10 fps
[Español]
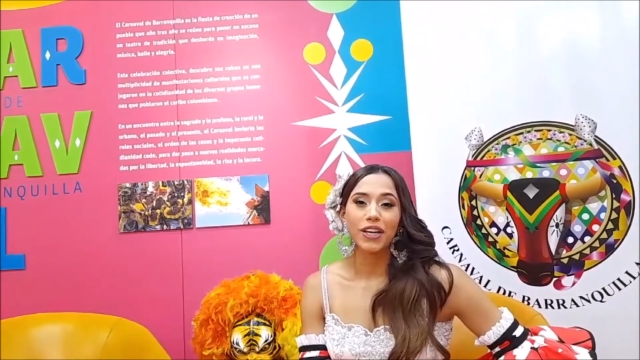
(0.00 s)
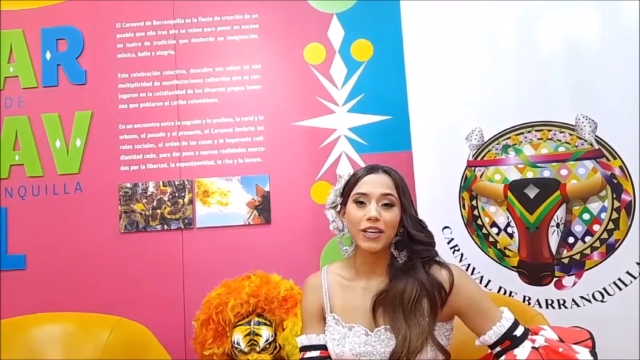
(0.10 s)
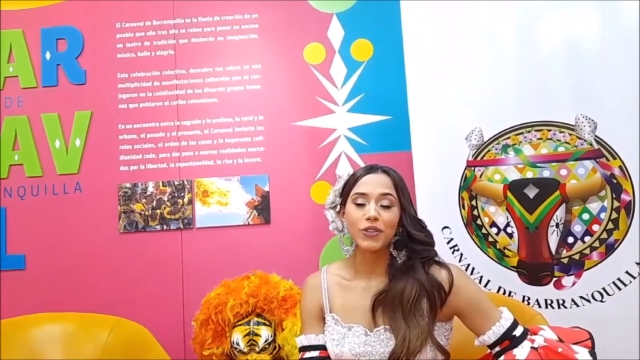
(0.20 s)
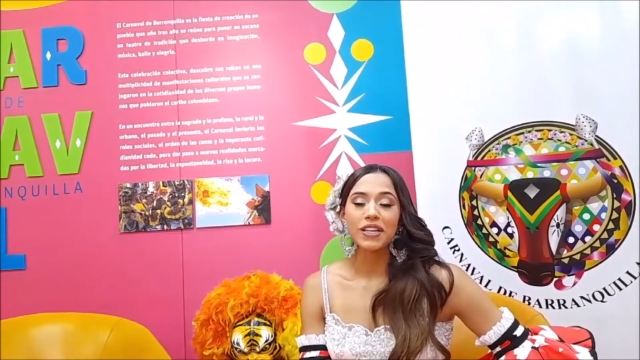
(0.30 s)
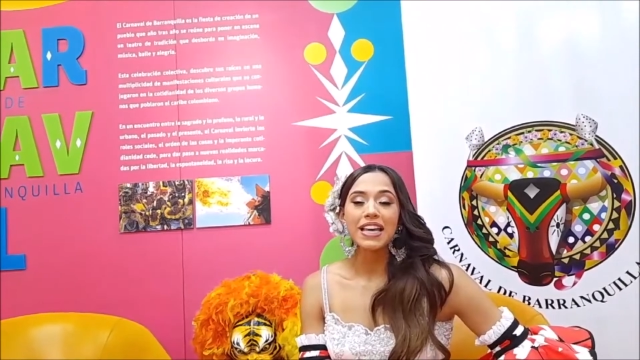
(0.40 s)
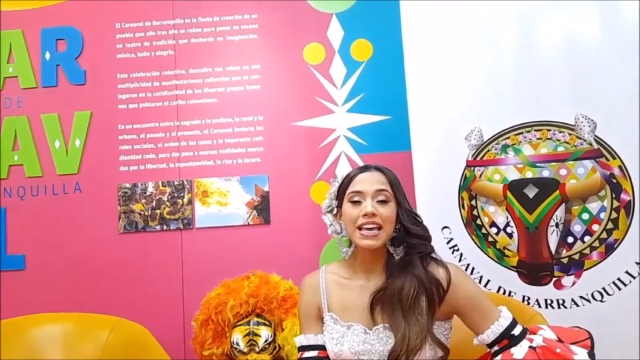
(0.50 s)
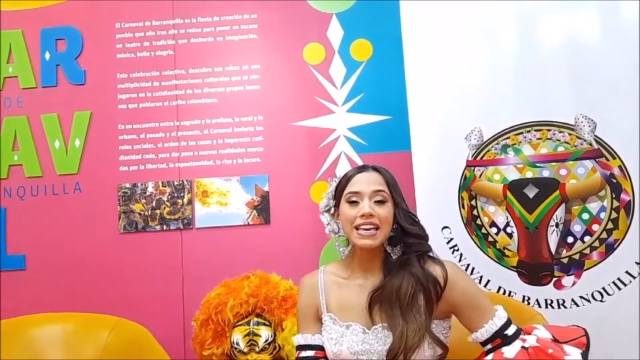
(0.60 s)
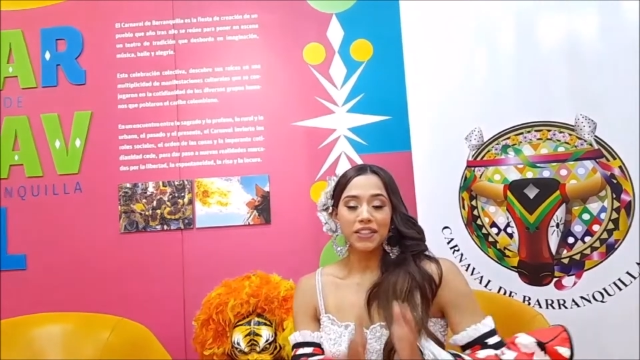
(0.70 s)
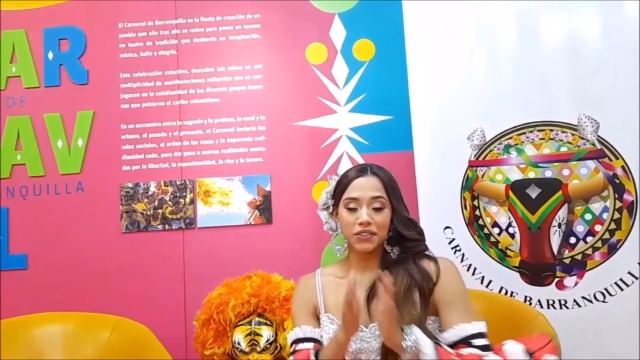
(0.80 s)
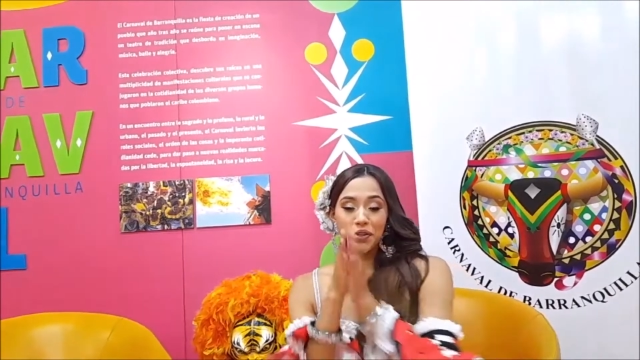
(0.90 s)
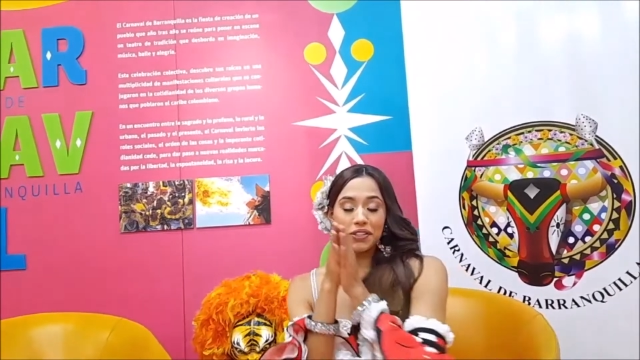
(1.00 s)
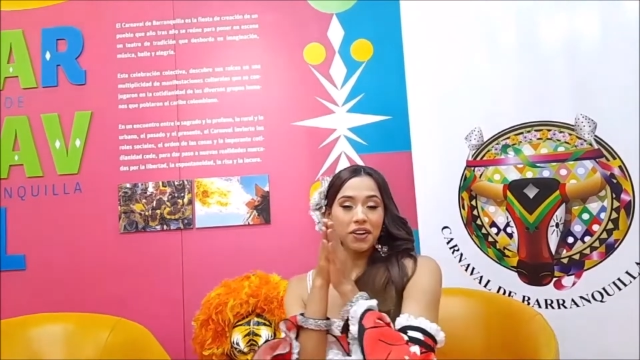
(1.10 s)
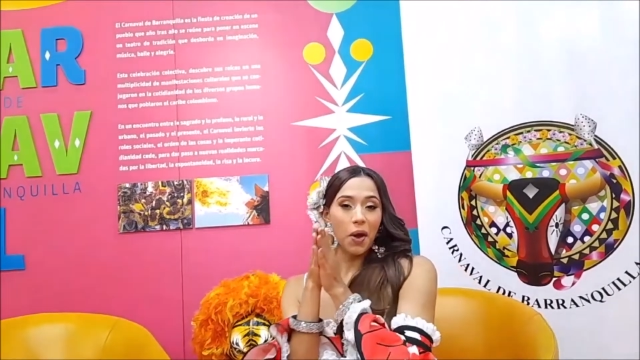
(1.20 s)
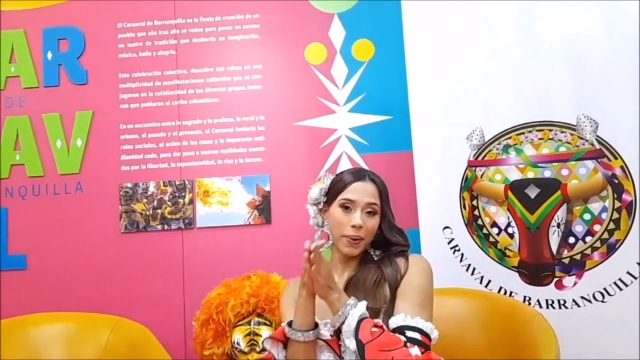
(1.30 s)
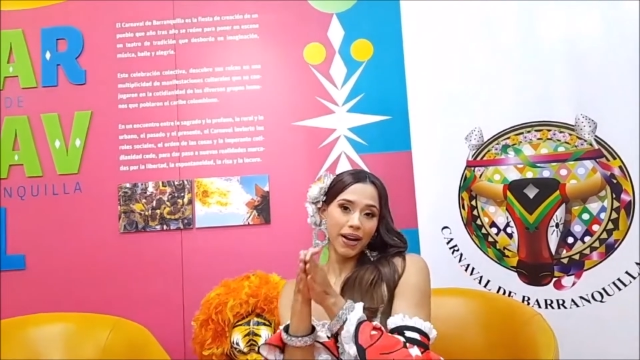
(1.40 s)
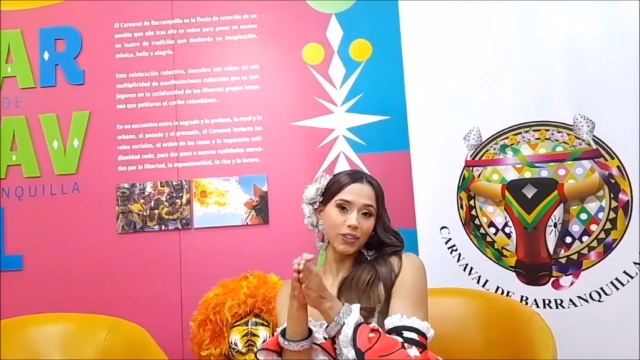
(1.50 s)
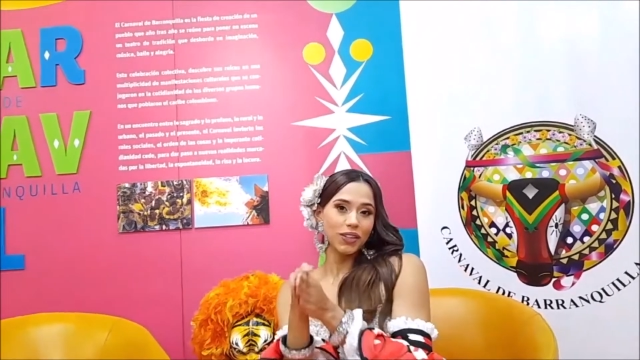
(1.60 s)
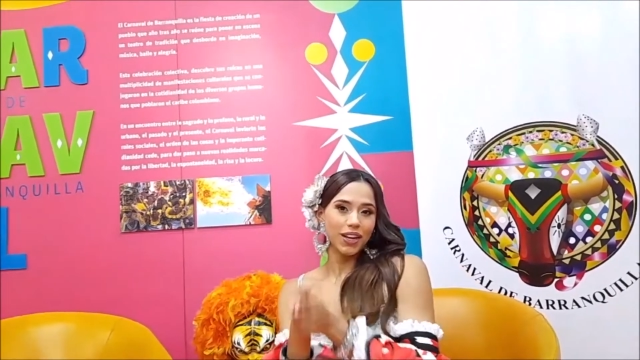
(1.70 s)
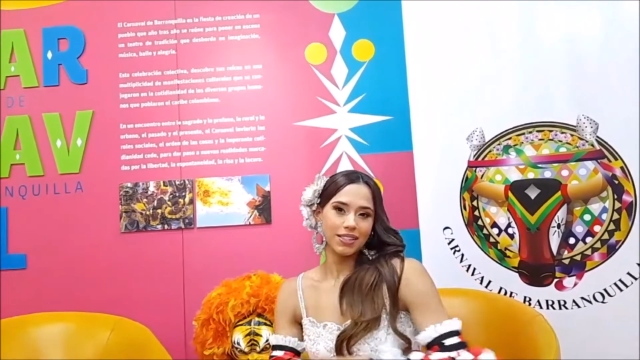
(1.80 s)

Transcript: los niños, y yo estaba esperando en la